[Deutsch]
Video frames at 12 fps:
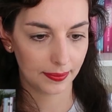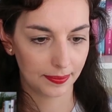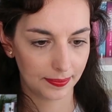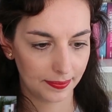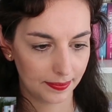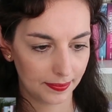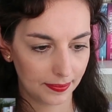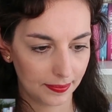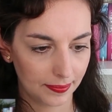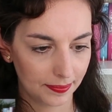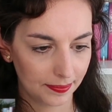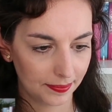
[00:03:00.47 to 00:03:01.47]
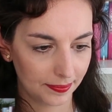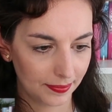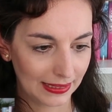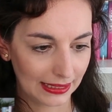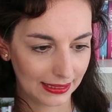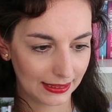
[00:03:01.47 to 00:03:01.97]
Hallo zusammen, heute
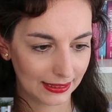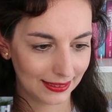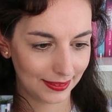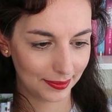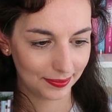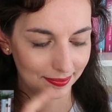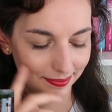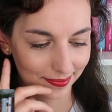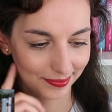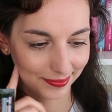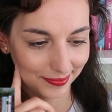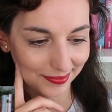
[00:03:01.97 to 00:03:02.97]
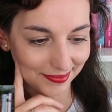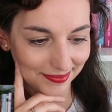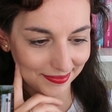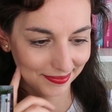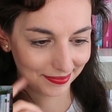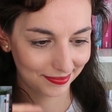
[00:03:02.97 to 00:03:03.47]
ist Freitag, was für
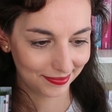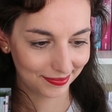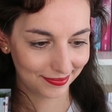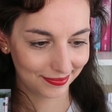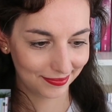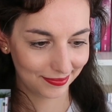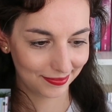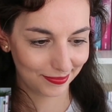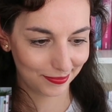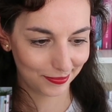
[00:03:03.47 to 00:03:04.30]
viele sicher ein